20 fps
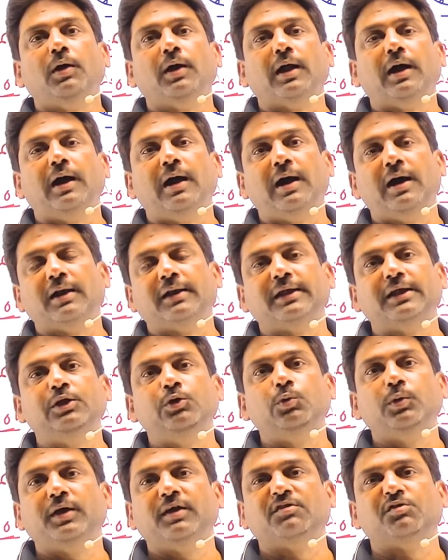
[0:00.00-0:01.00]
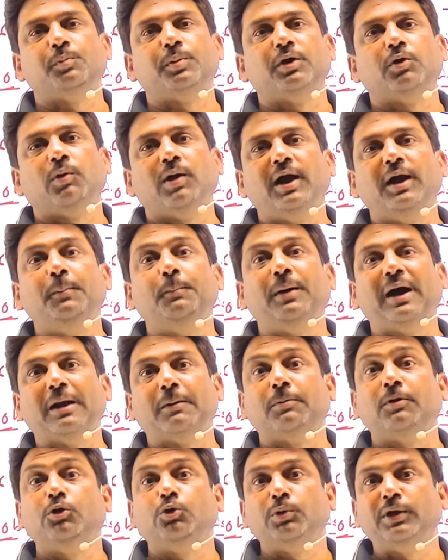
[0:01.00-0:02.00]
और आर्क्यू एस्पेरॉयड
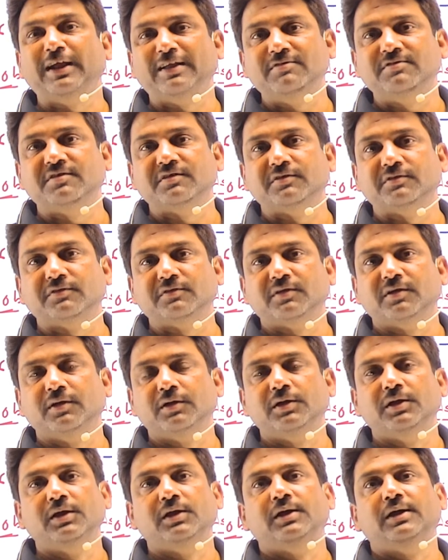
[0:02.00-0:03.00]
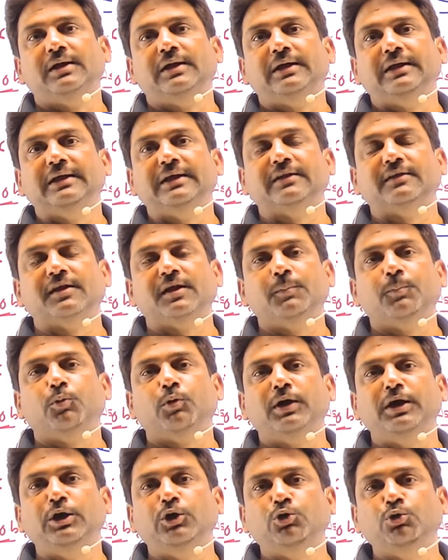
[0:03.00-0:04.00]
बार्बरटोनेंसिस ये
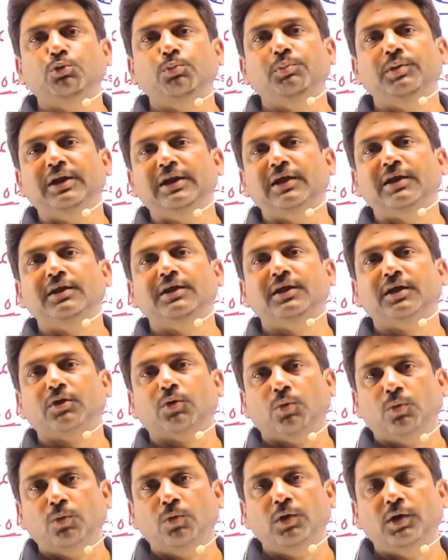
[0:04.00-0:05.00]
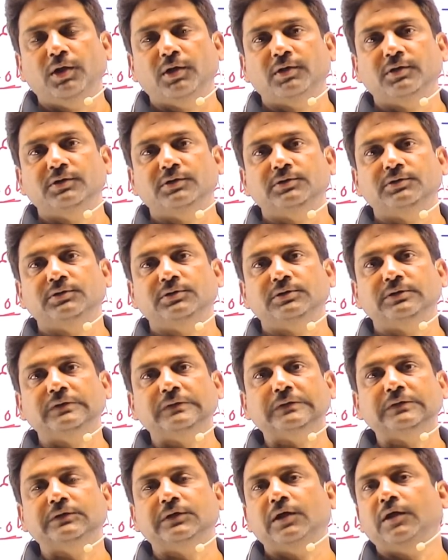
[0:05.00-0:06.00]
3.2 बिलियन ईयर ओल्ड
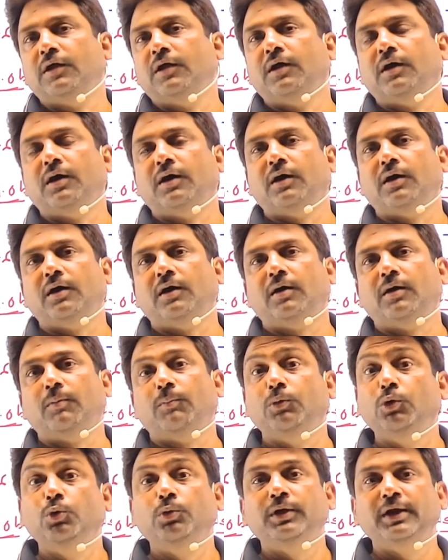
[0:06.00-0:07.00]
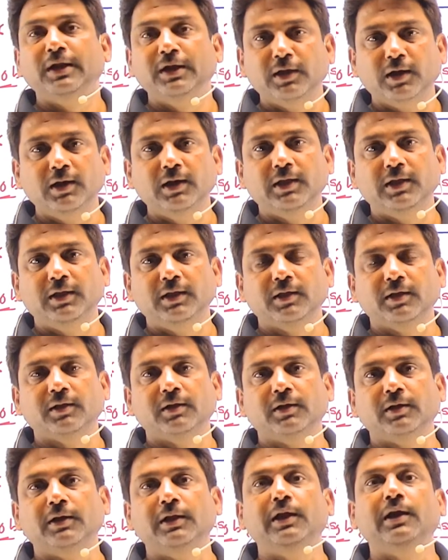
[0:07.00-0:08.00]
ब्लू ग्रीन अलगी
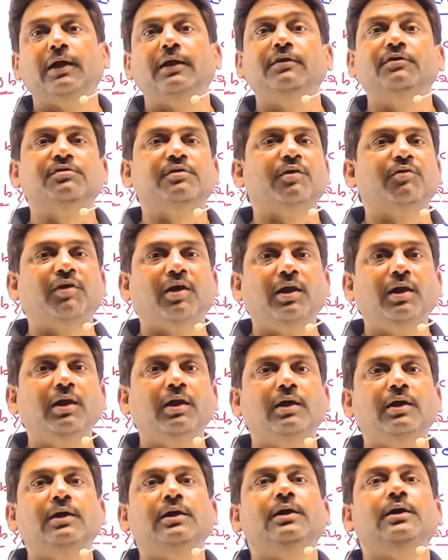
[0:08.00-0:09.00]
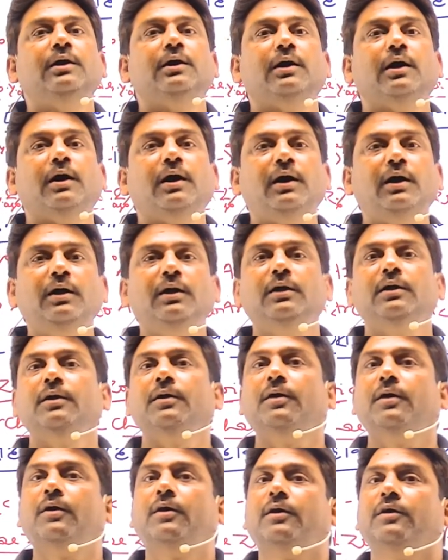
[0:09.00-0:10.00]
नीलहरी सवाल का
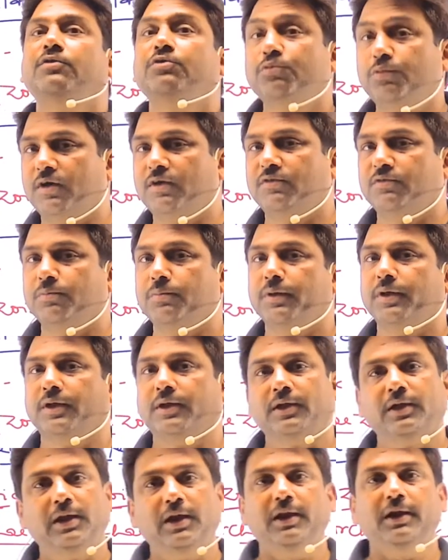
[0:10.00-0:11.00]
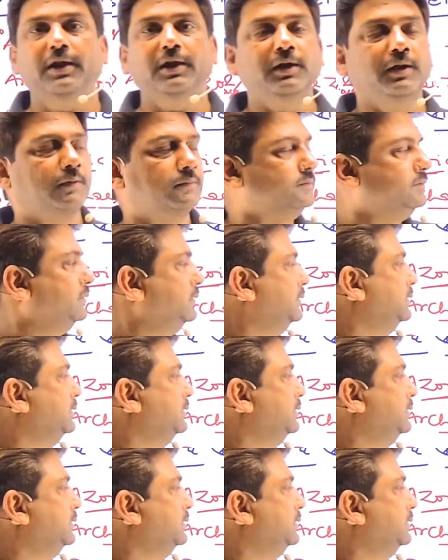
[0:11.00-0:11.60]
जीवाश्म है क्लियर है ना